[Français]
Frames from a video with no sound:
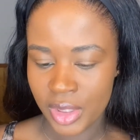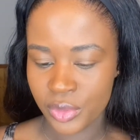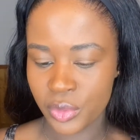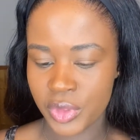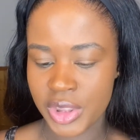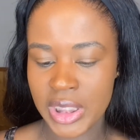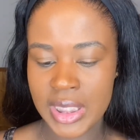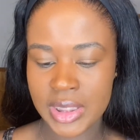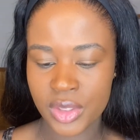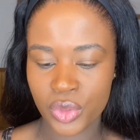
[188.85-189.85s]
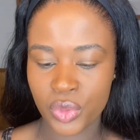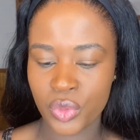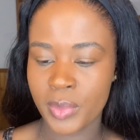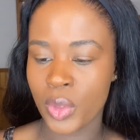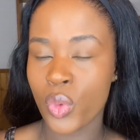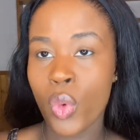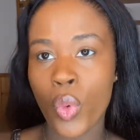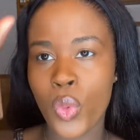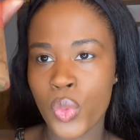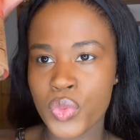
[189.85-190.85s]
Donc, j'ai la teinte numéro
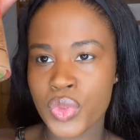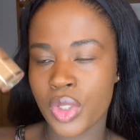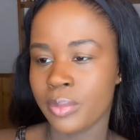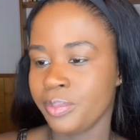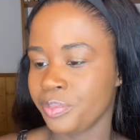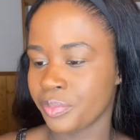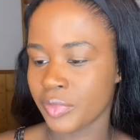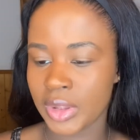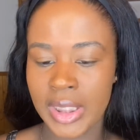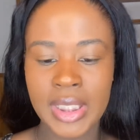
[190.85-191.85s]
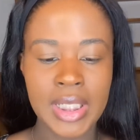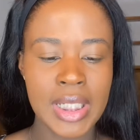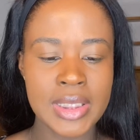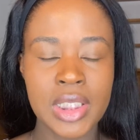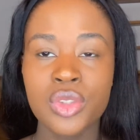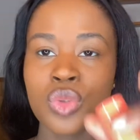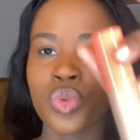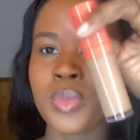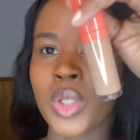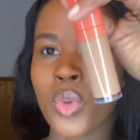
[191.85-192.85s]
11 et la teinte
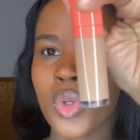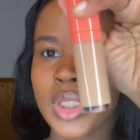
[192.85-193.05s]
numéro